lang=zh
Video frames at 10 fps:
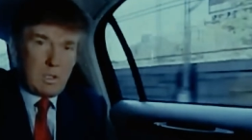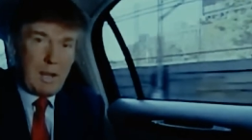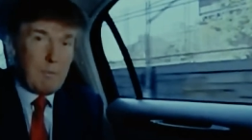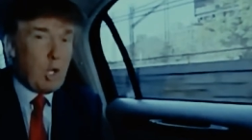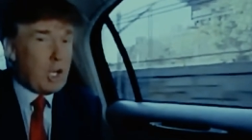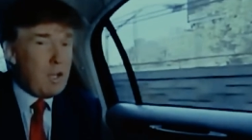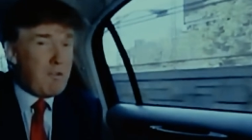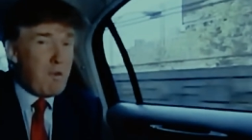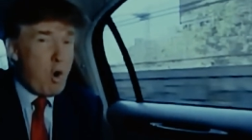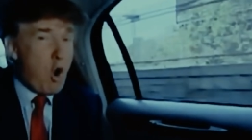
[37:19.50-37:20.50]
I'm looking
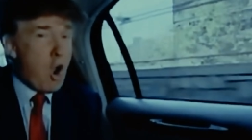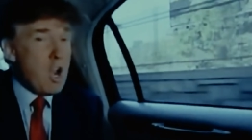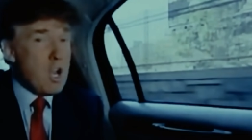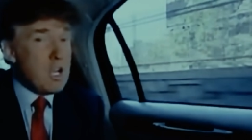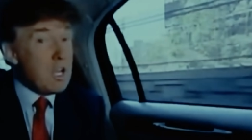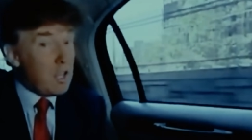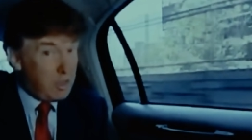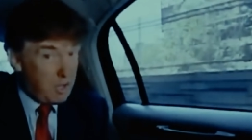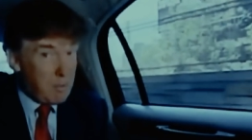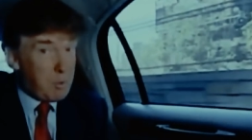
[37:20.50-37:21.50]
for
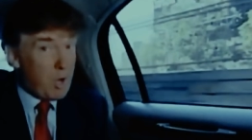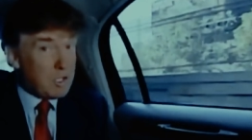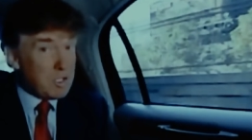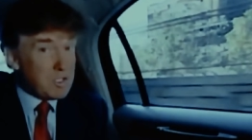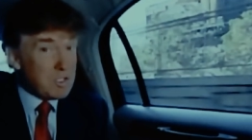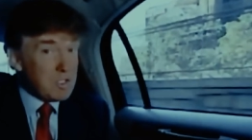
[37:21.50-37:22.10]
the apprentice.